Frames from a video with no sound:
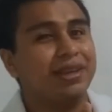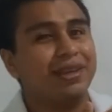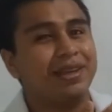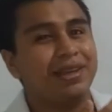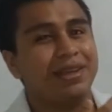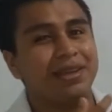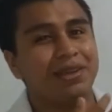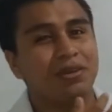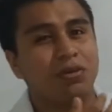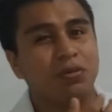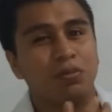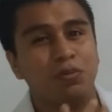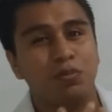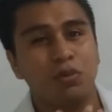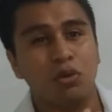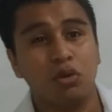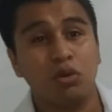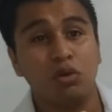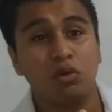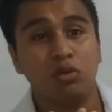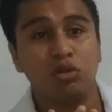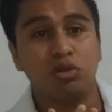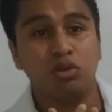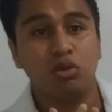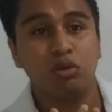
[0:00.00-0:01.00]
y un
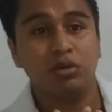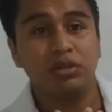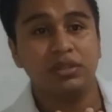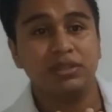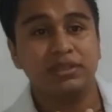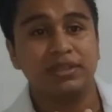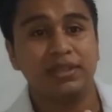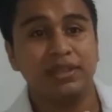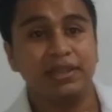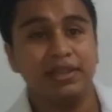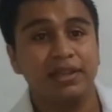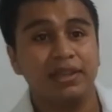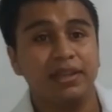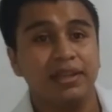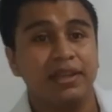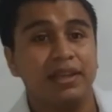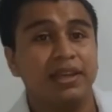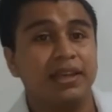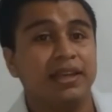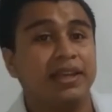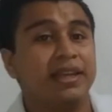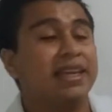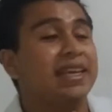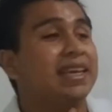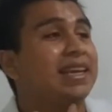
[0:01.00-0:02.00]
poco dulce
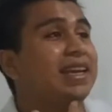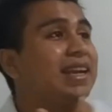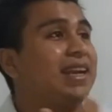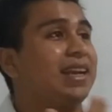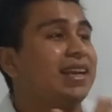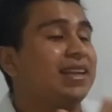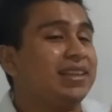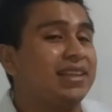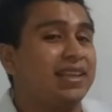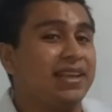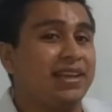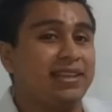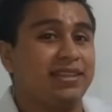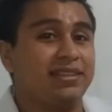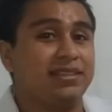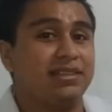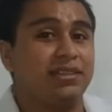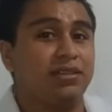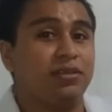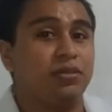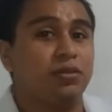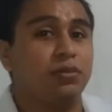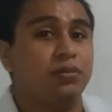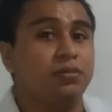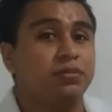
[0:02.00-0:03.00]
y
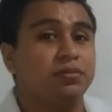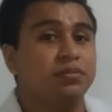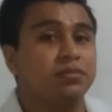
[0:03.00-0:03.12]
característico.